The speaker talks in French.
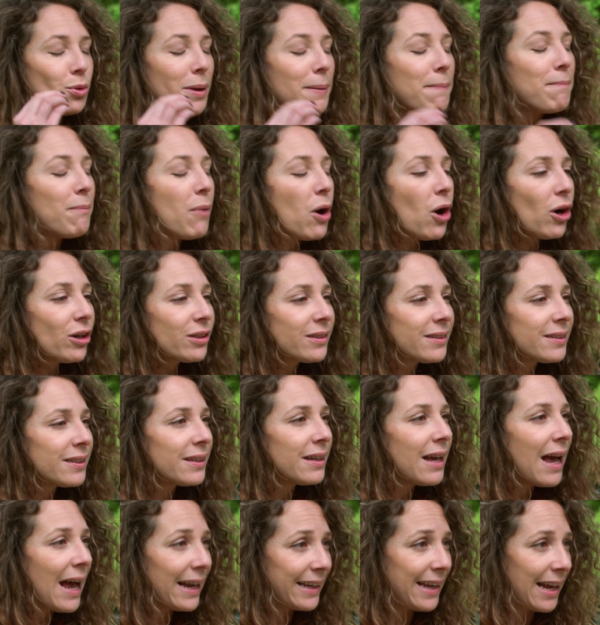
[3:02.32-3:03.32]
Tu es morte,
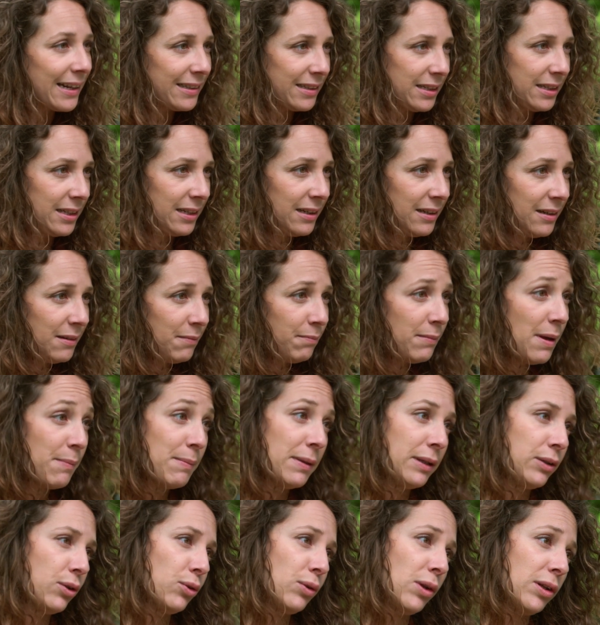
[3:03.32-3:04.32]
Agathe. Même
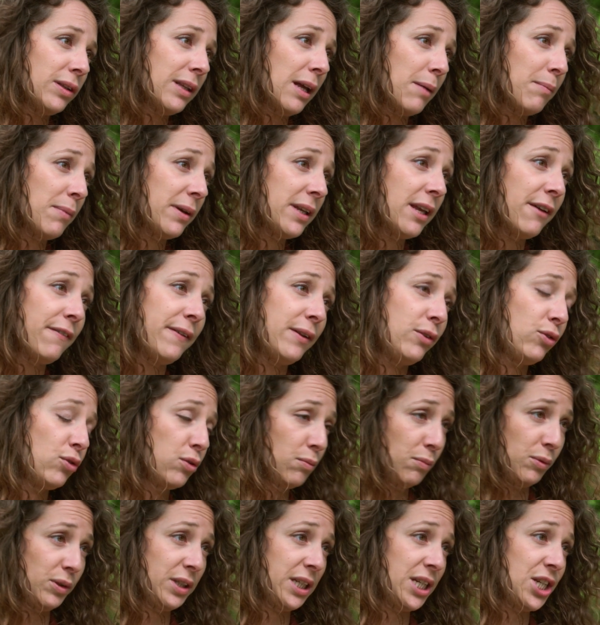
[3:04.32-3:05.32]
à ton enterrement, il y avait tout
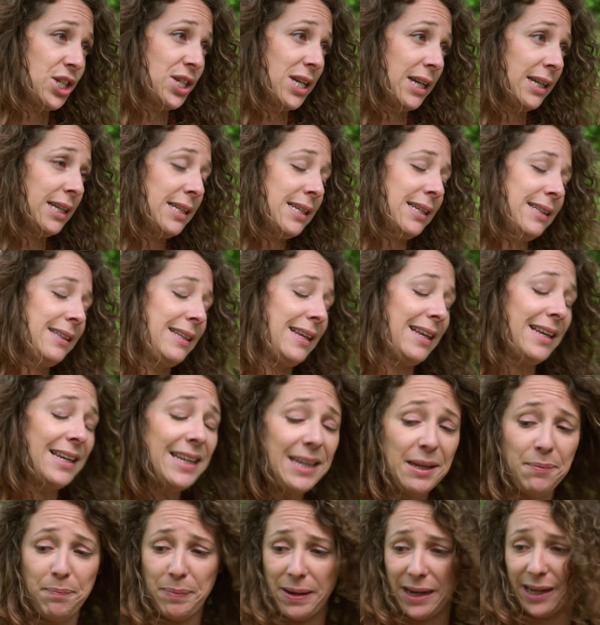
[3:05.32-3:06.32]
le monde qui chialait, c'était
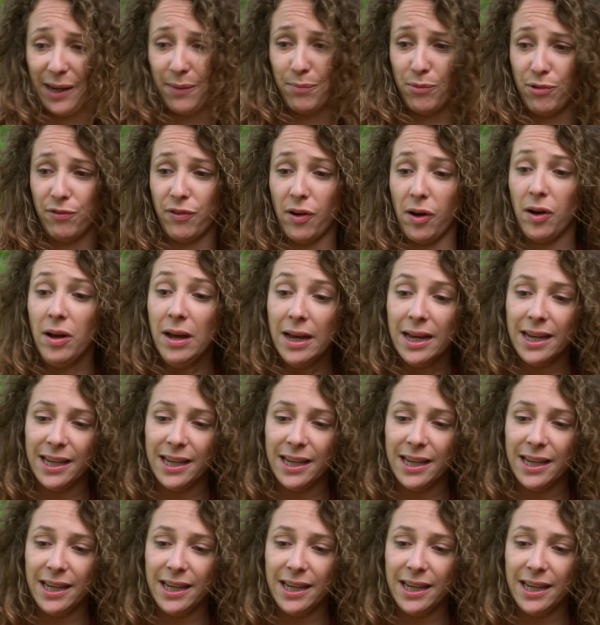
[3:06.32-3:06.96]
hyper émouvant.